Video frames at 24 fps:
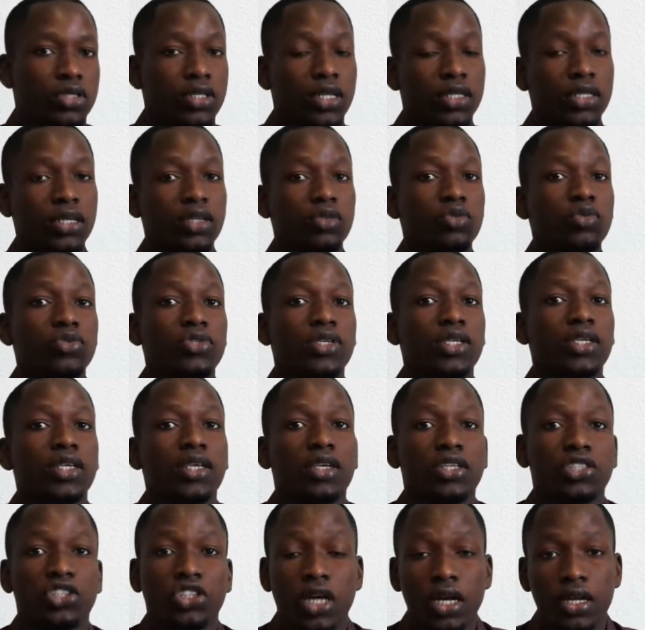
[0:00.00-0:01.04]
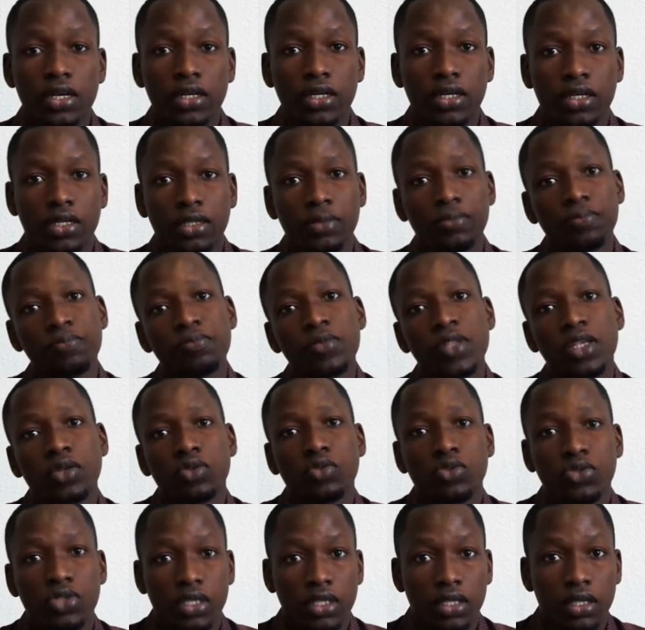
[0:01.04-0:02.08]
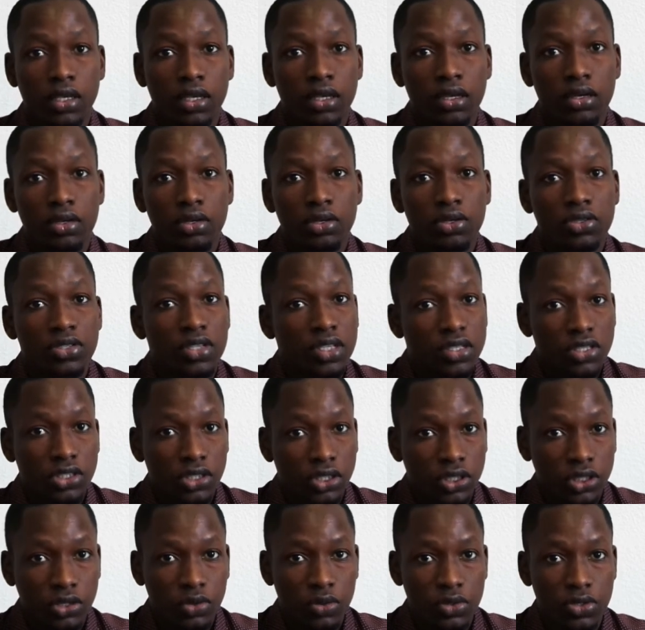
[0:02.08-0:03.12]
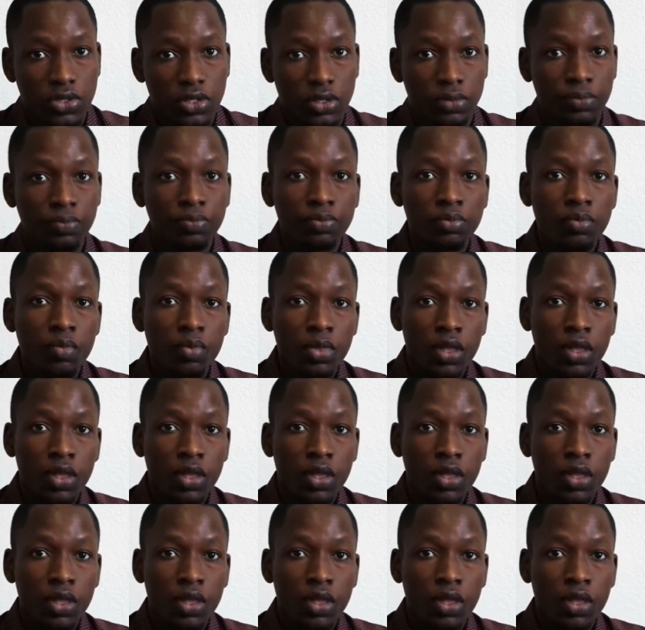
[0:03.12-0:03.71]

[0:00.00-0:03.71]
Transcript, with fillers: c'est-à-dire tout ce qui est chaleur, tout ce qui est sécheresse aussi.